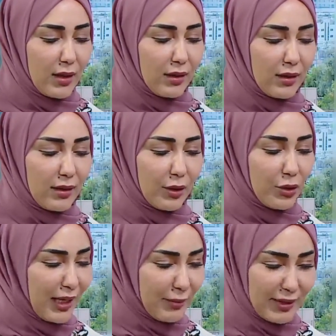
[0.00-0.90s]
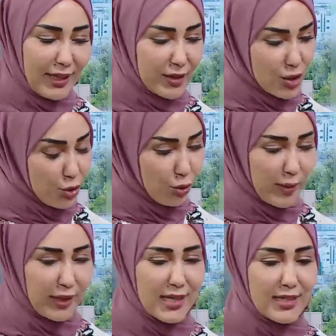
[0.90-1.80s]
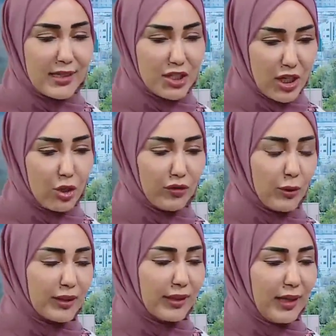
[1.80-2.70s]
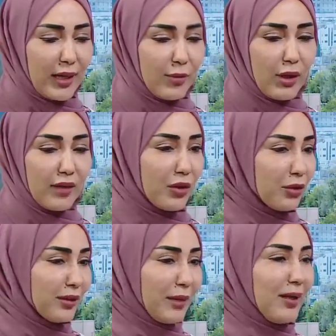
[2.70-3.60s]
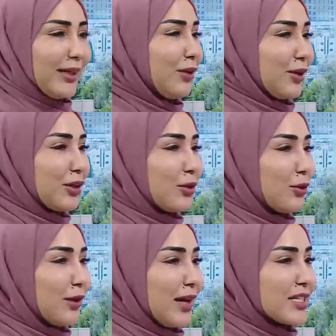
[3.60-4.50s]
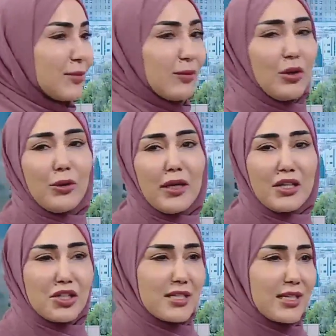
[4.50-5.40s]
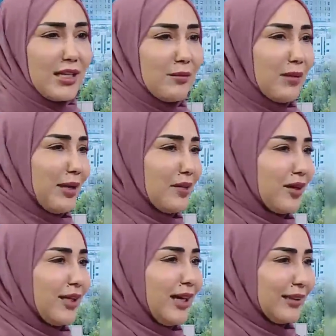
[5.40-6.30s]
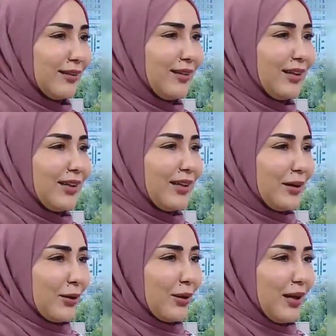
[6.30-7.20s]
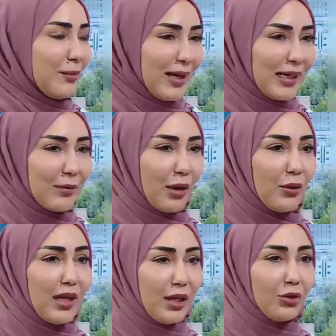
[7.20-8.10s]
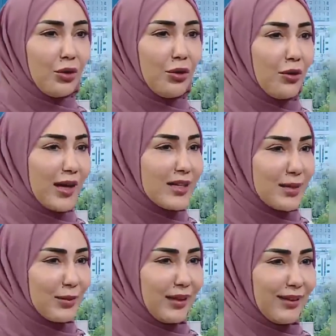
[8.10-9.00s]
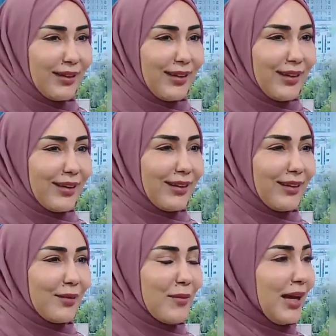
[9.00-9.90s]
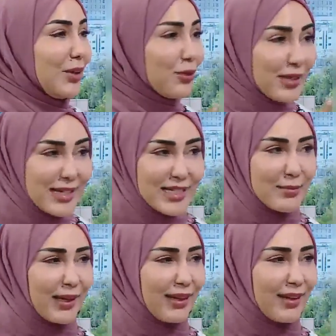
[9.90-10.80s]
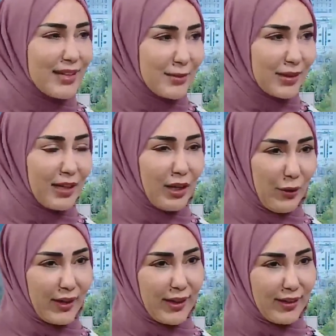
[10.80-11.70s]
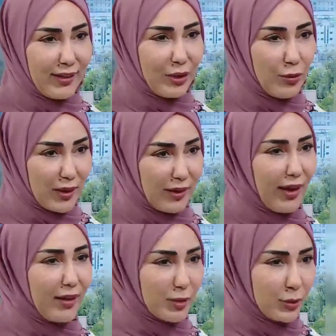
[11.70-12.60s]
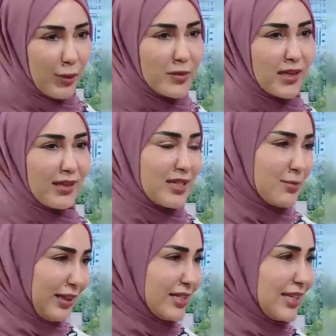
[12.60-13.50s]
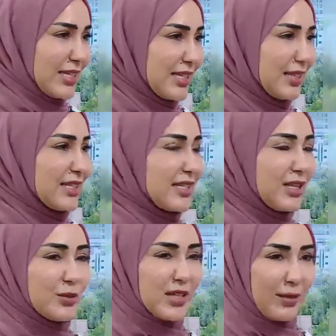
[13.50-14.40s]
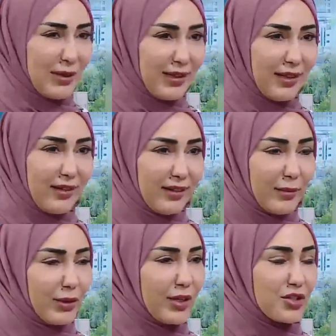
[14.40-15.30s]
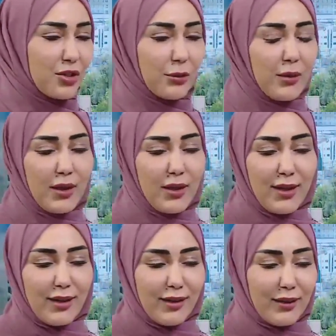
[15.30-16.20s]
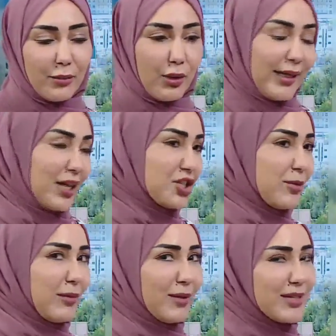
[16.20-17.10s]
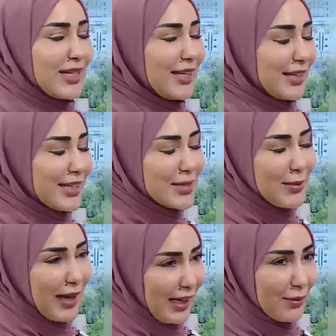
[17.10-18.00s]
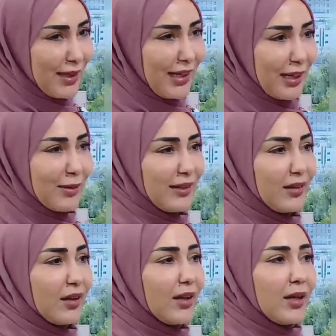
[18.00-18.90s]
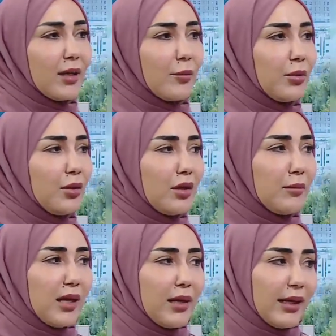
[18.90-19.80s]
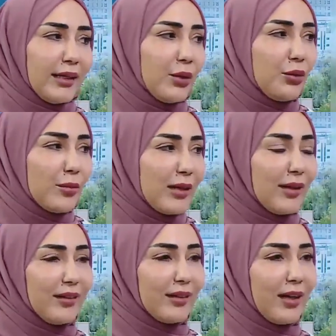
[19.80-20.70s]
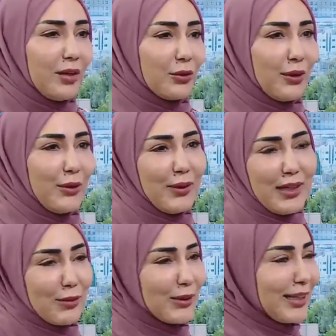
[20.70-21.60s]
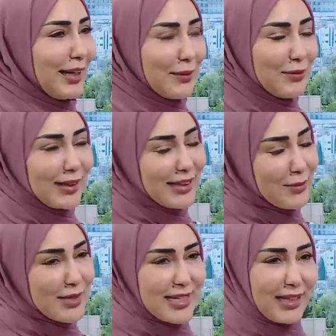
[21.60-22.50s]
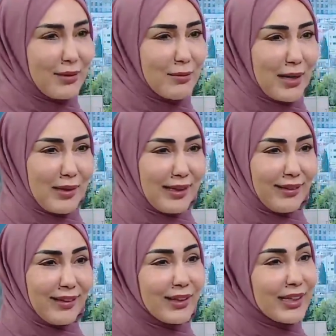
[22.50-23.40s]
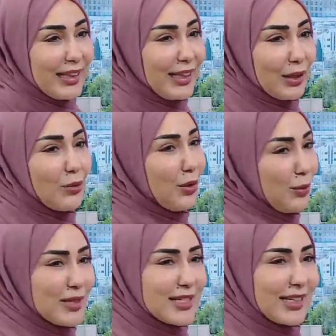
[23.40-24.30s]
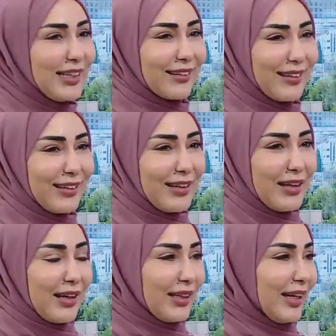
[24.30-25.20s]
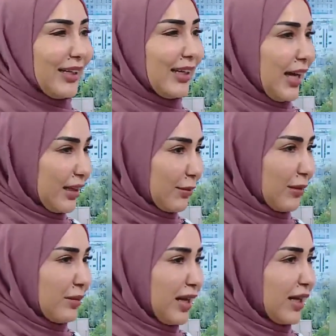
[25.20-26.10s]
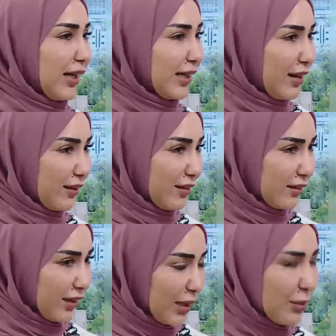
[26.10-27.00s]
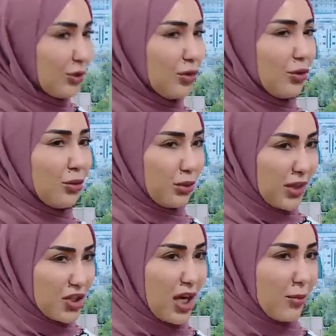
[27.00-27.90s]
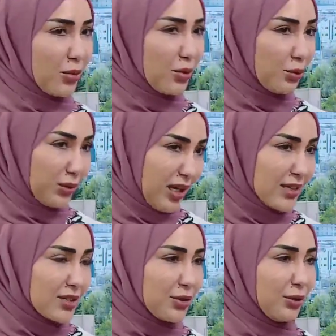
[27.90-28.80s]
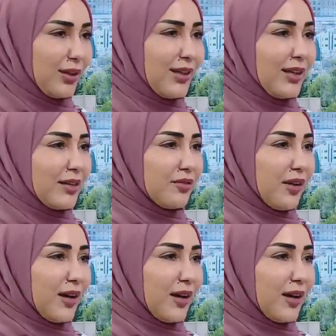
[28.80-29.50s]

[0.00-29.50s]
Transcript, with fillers: آه كنا عم نتحدث وهو من الناس اللي اشتغلوا في الوطن العربي وهيك فكنت عم بحكي له عن القولون العصبي بقول له انا شخصيا ما بعرف اي حدا بحكي معه الا عنده قولون عصبي صح. آه مع انه النسبه اذا بتطلعوا على اللي هم الريلايبل ويب سايتس مثلا زي السي دي سي وزي مثلا الدبليو اتش او بقول لك 10% بس هي النسبه اعلى من هيك بكثير بيقول لي ما يعني هو من اعتقاده انه احنا بالوطن العربي كثير بنستخدم المراميه كثير ومن عمر صغير صح. آه. يعني هاي طبعا بناء على خبرته وتجاربه ودراسته ف